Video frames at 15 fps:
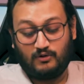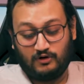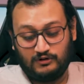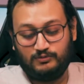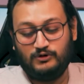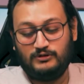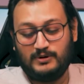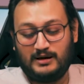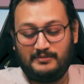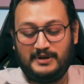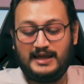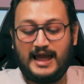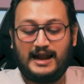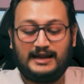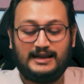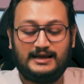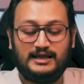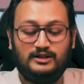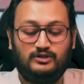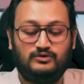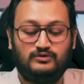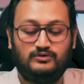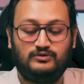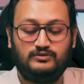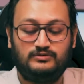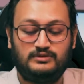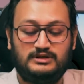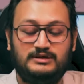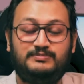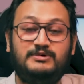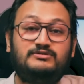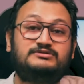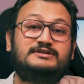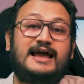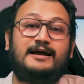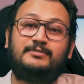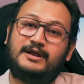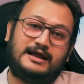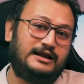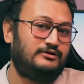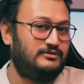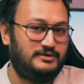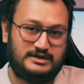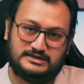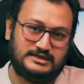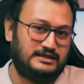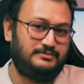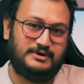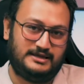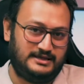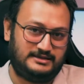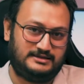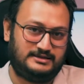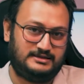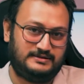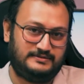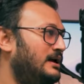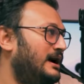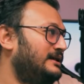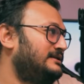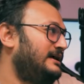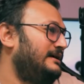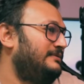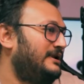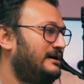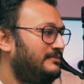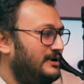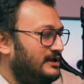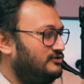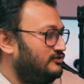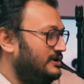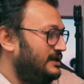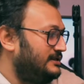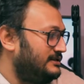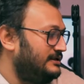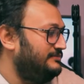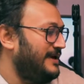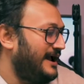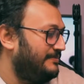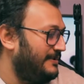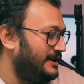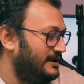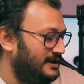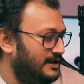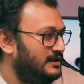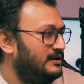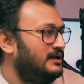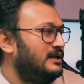অদ্ভুতভাবেই একটা কিন্তু জিপিউ স্যাক ব্র্যাকেটও আমি এর সাথে পেয়ে যাচ্ছি আচ্ছা এবার আমরা চলে এসেছি ব্যাক প্যানেলে